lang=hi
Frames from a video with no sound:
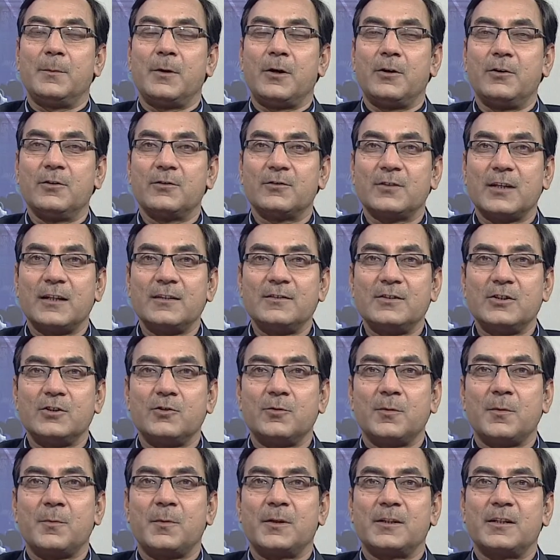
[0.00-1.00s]
बहुत सारी
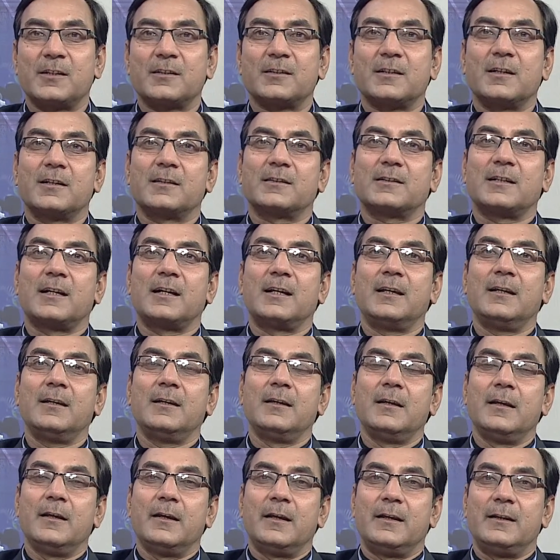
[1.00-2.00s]
चीज़ों में मदद करता है
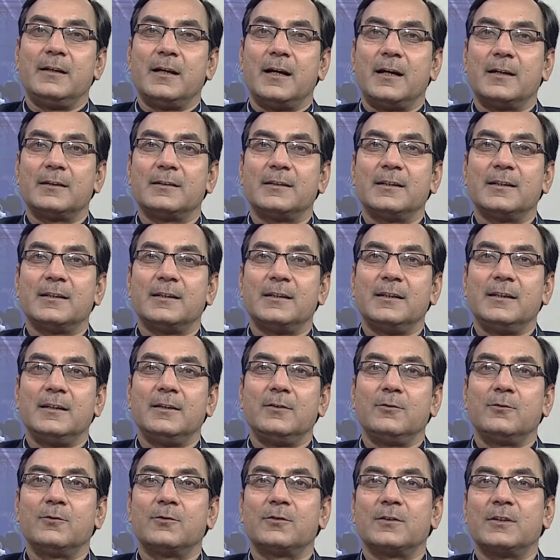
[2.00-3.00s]
यहाँ तक
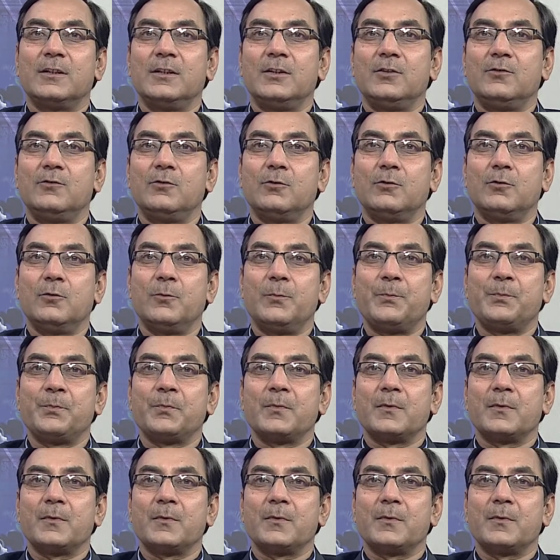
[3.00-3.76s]
कि उसकी जो